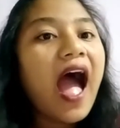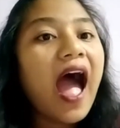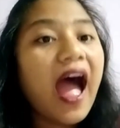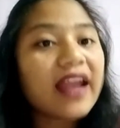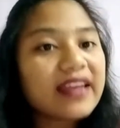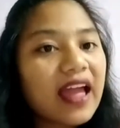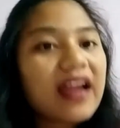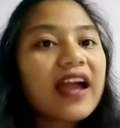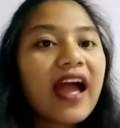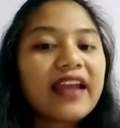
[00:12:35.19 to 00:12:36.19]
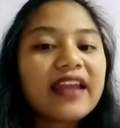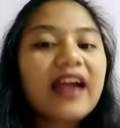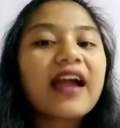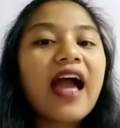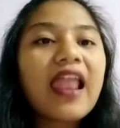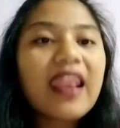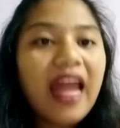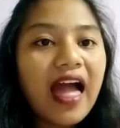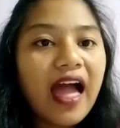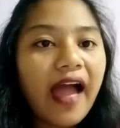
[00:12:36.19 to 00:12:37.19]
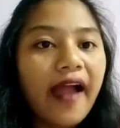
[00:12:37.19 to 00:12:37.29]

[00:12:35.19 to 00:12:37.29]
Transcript: anak-anak Allah.